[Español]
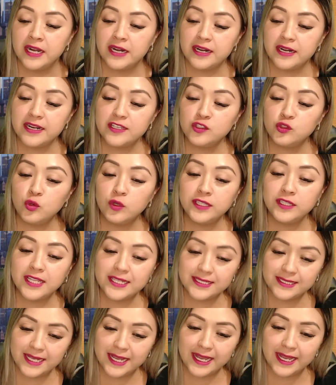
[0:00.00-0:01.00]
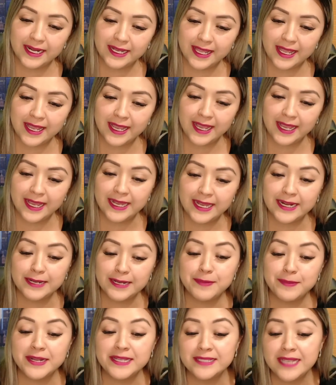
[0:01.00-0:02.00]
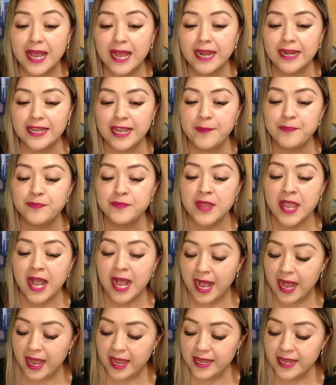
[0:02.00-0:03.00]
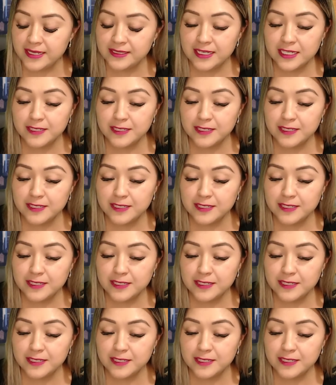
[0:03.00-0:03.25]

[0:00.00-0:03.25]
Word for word: resulta ser que en represalia a estas